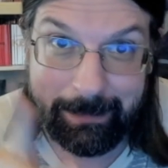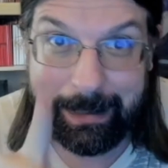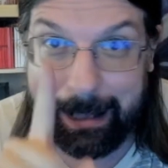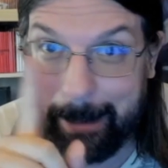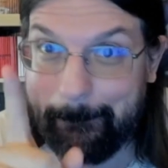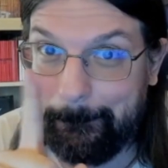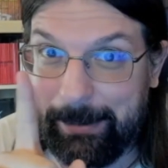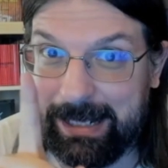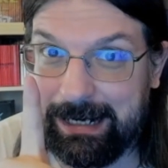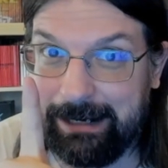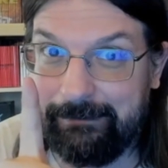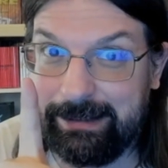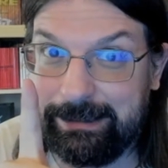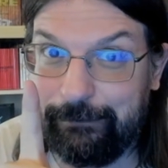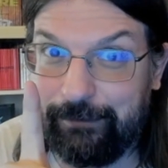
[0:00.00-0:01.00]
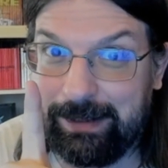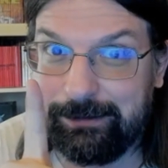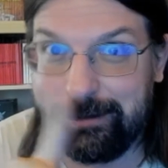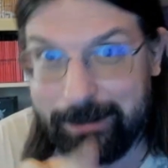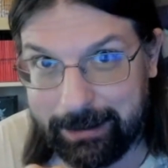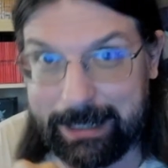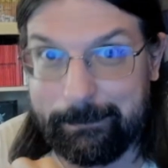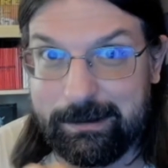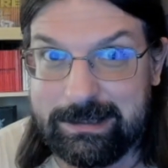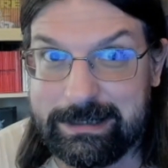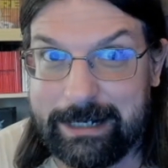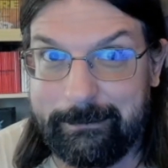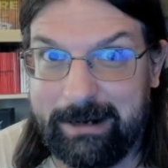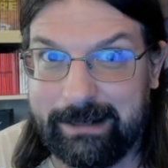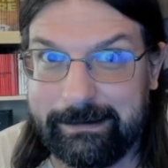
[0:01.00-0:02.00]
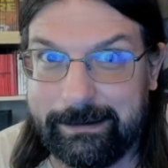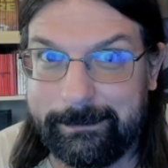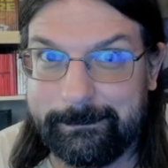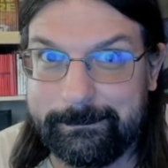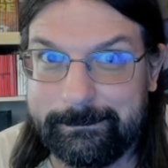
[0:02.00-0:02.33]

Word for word: Appena l'avete fatto io cambio di schermata.